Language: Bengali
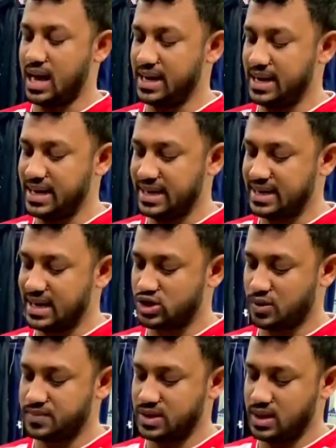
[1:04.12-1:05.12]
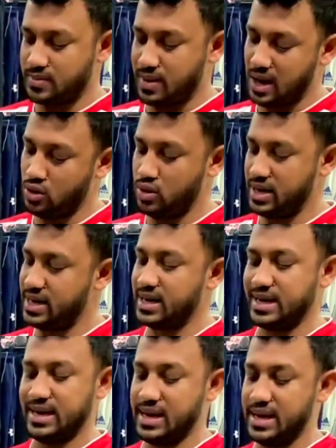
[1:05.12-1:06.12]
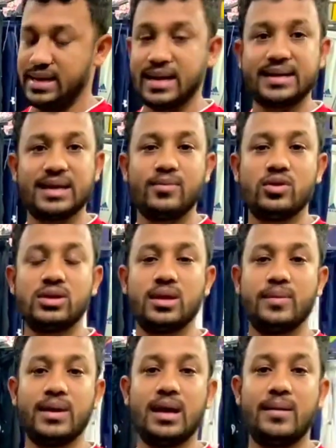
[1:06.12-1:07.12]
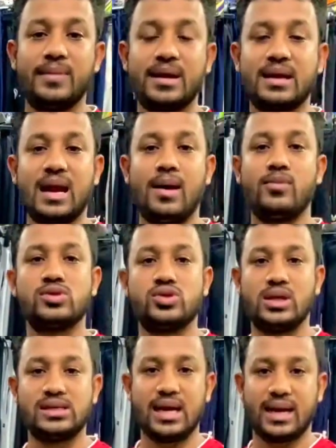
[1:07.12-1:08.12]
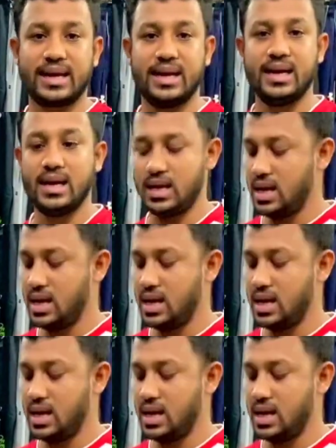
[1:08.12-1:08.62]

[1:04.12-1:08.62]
আর এই নেটটা সবচেয়ে ভালো এই নেটটার মধ্যে আমরা আপনার গ্রাম অঞ্চলে যারা খেলে